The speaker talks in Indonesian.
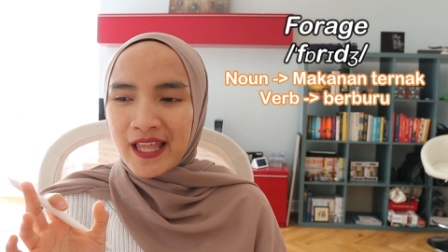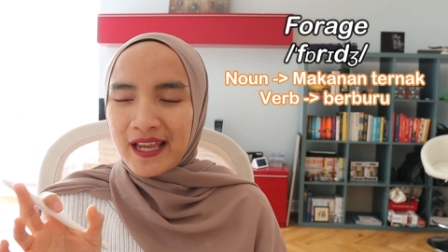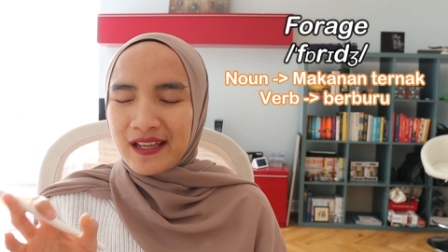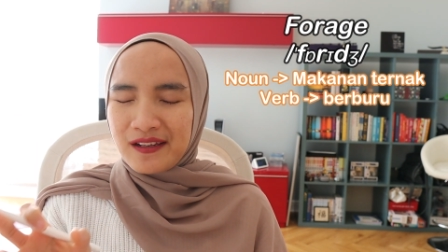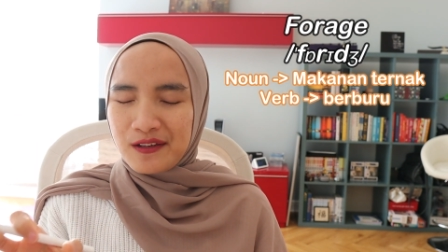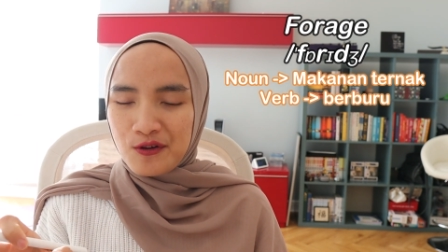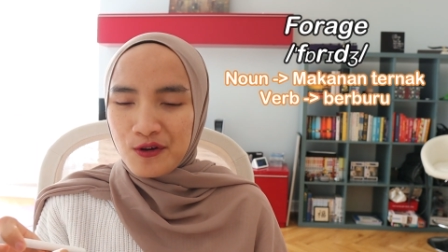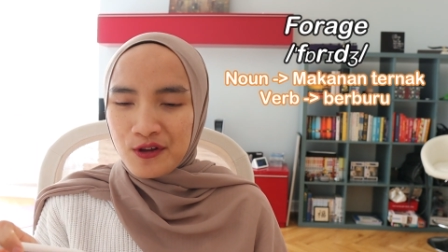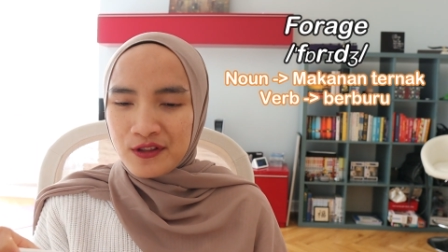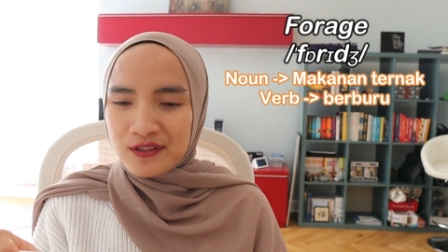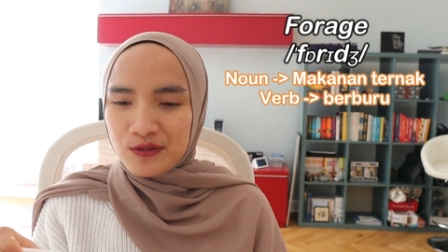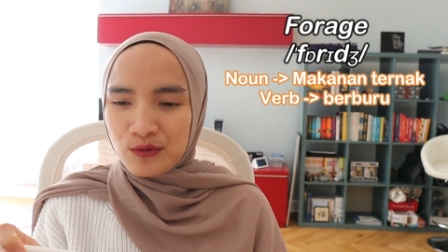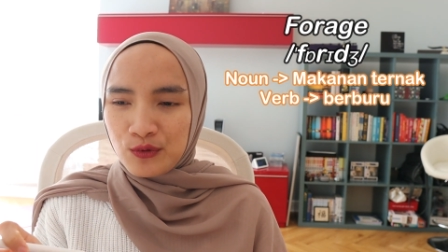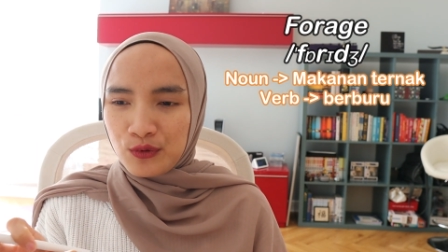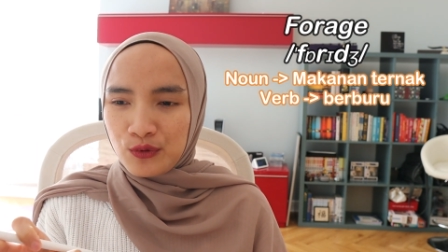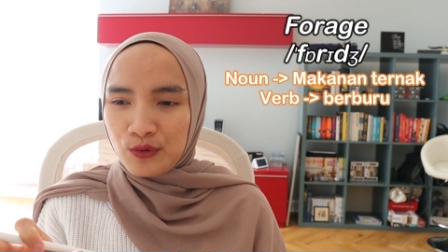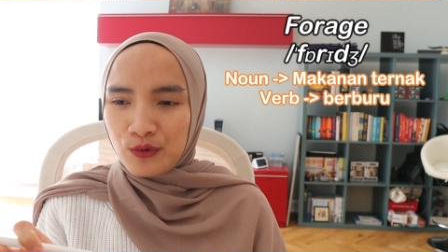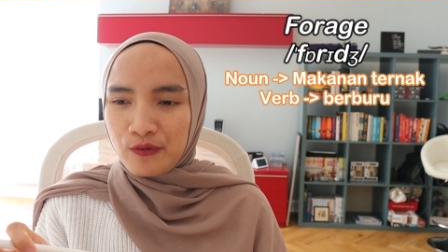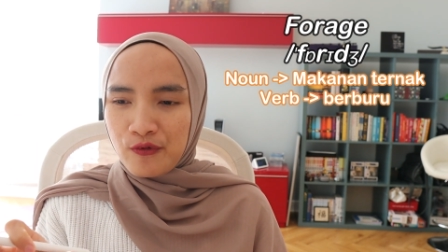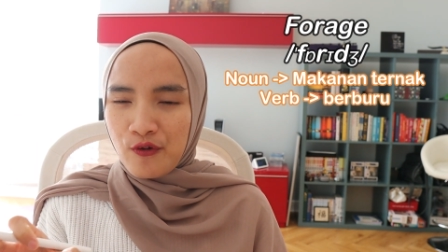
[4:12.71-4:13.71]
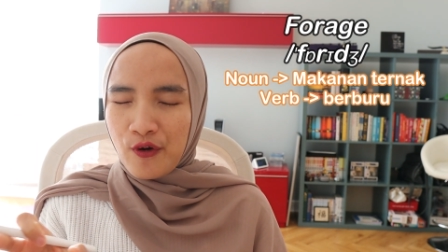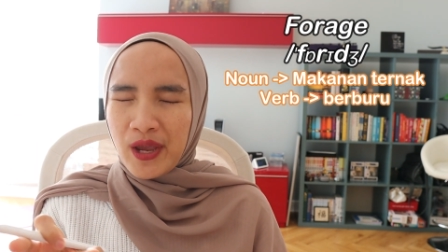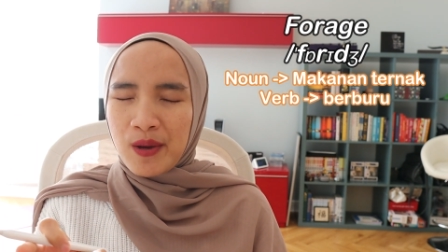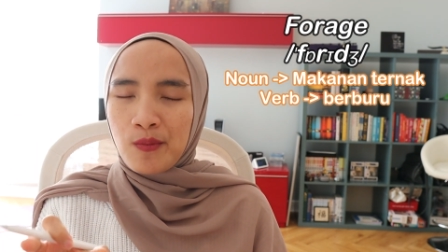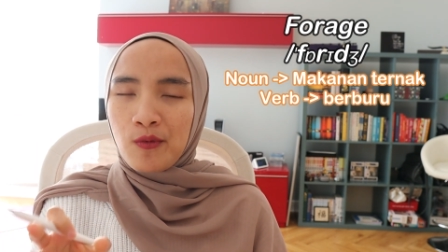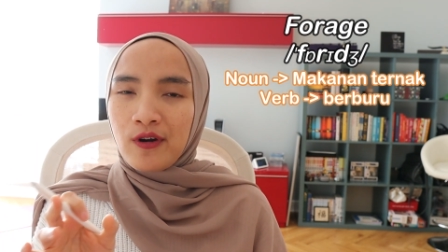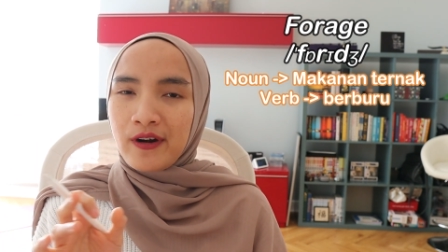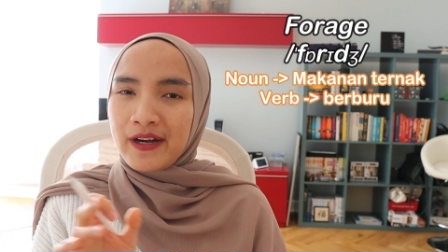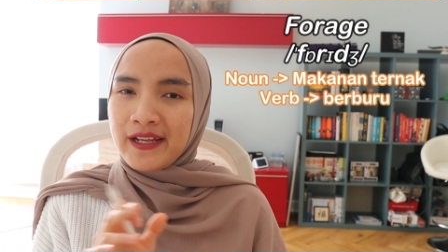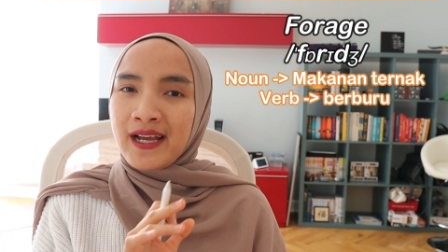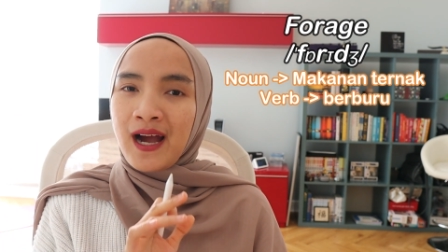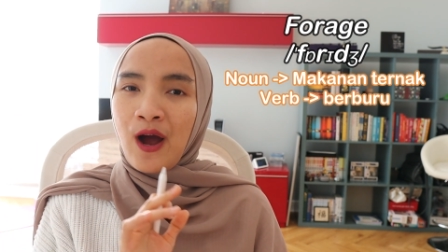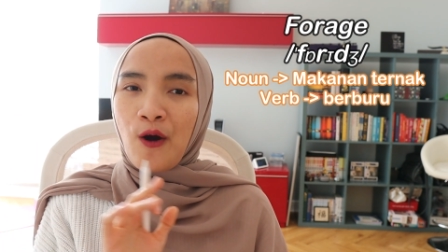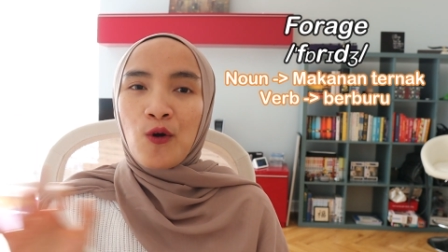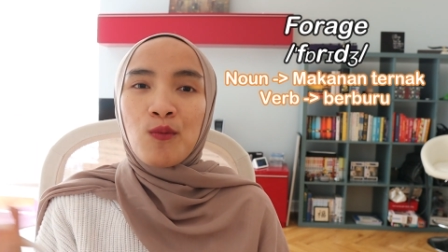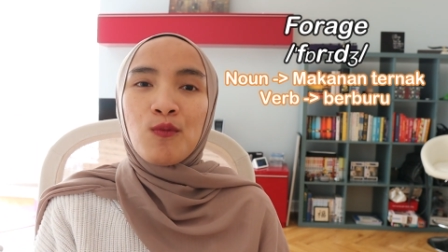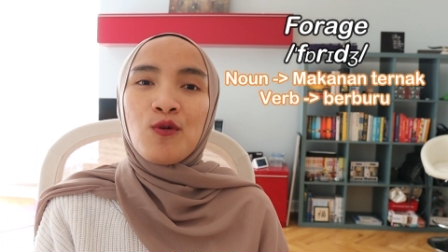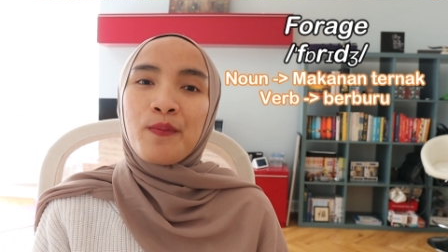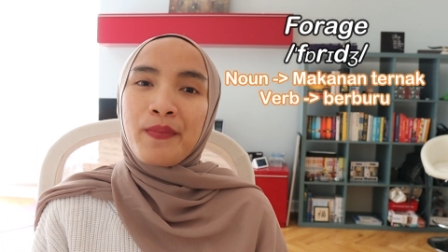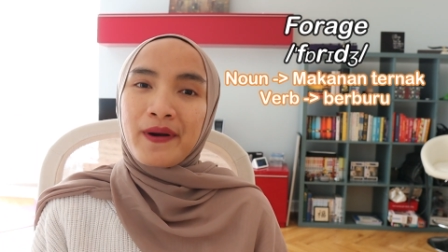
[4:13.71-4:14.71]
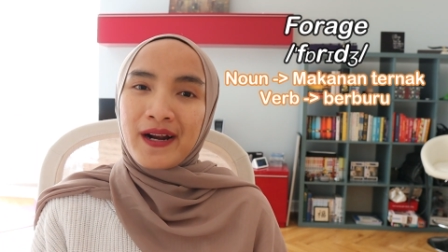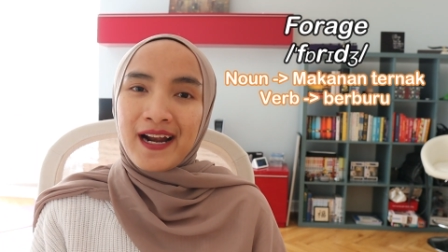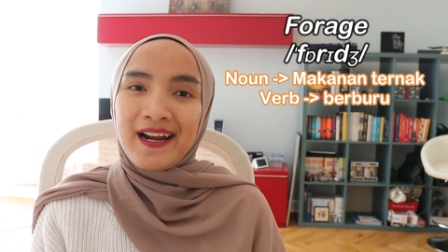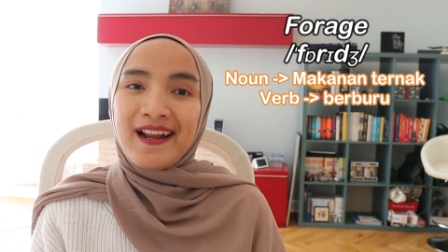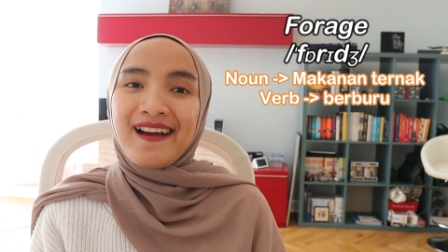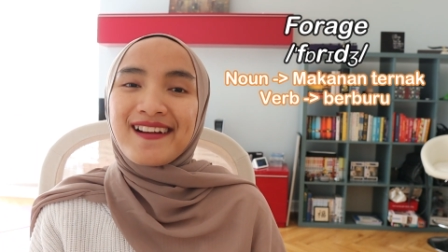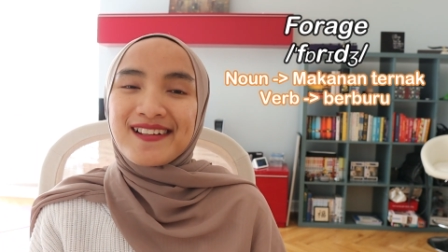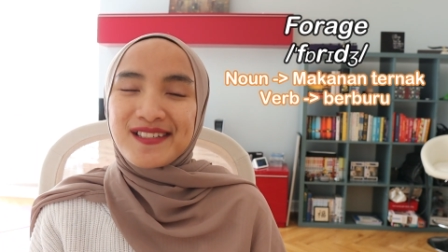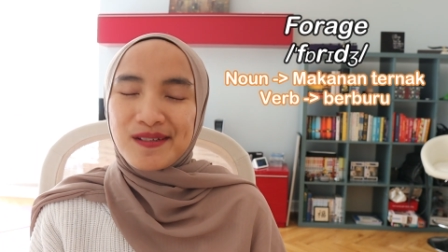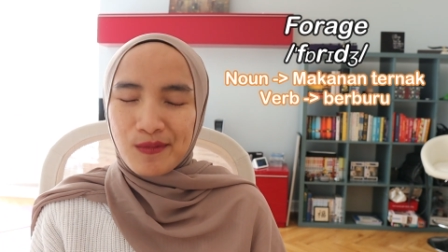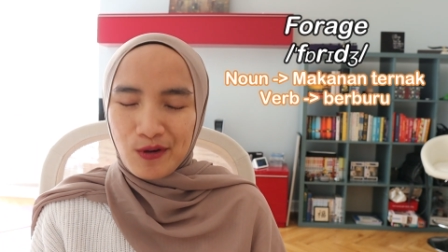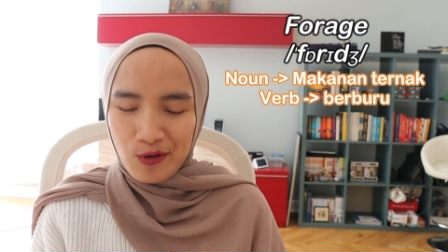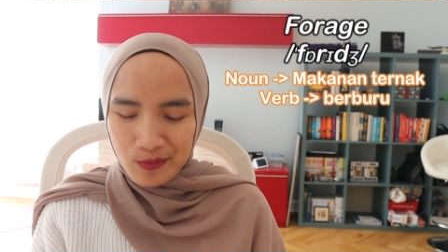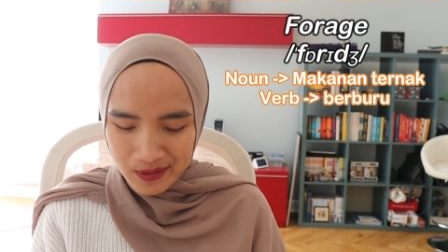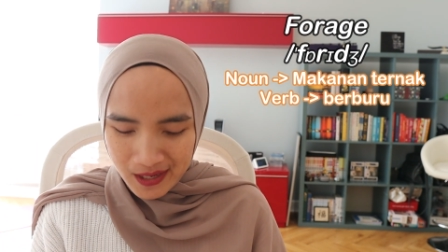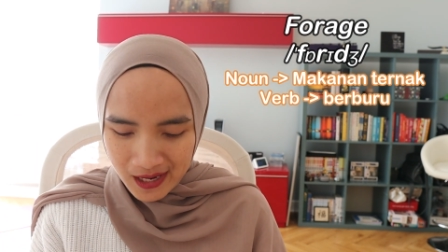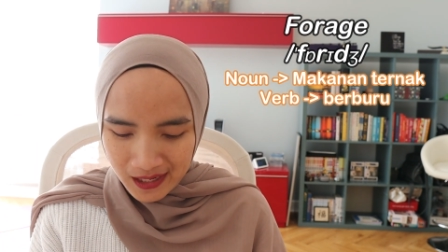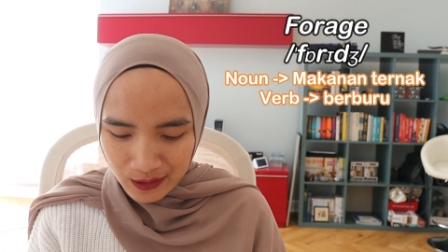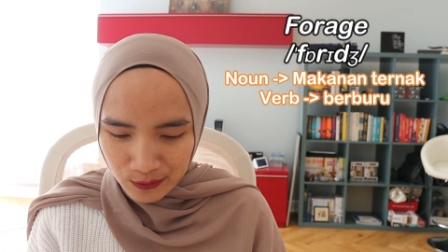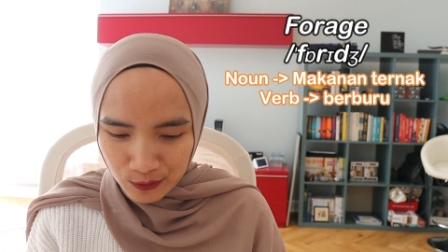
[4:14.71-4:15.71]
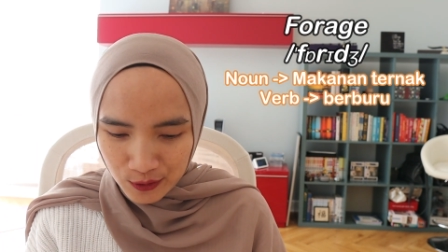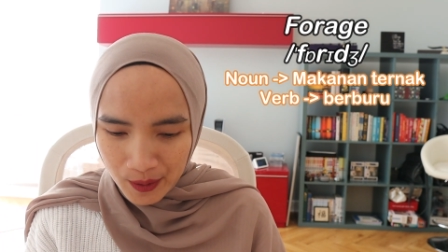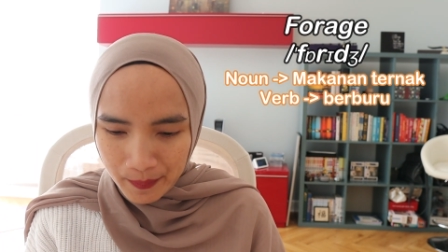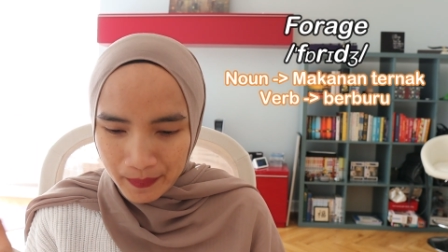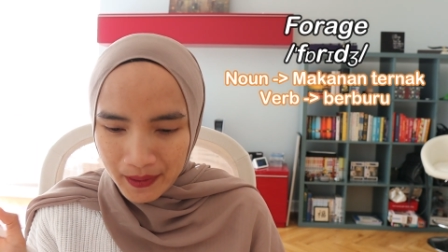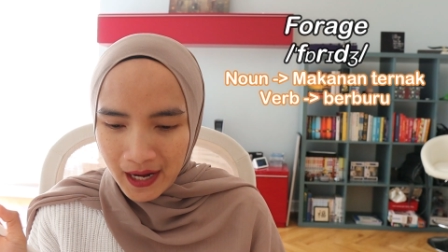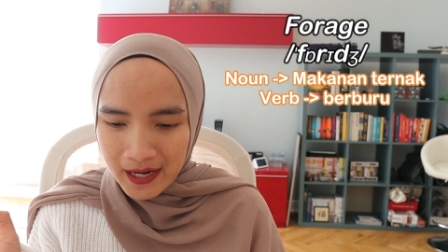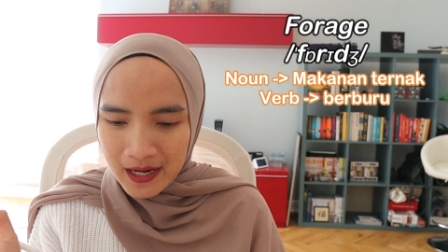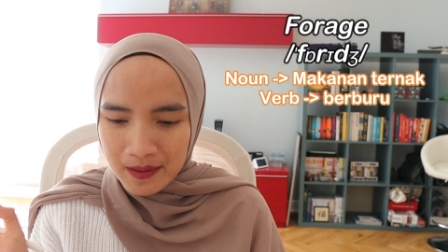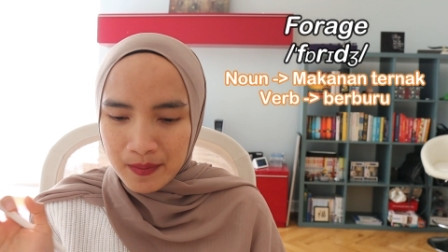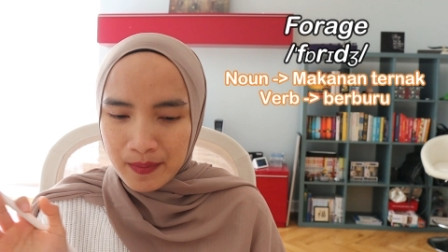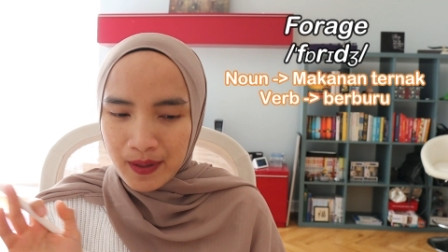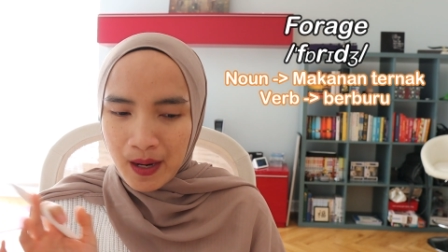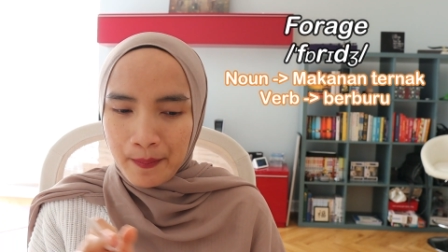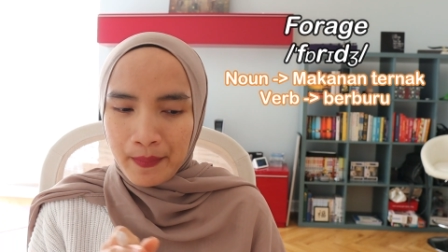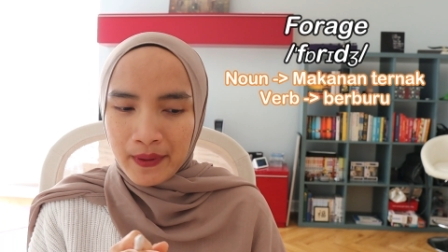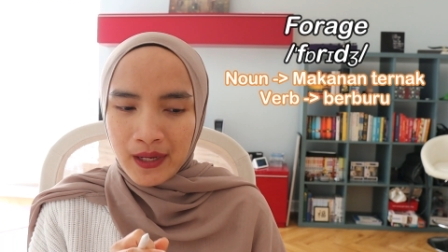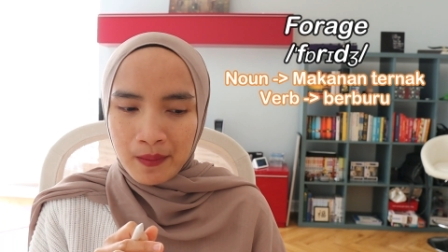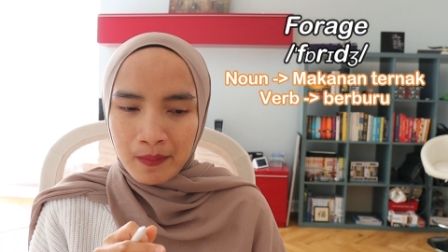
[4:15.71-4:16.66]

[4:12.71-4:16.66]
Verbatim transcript: take notes untuk vocabulary yang aku belum pernah dengar sebelumnya gitu tapi ada beberapa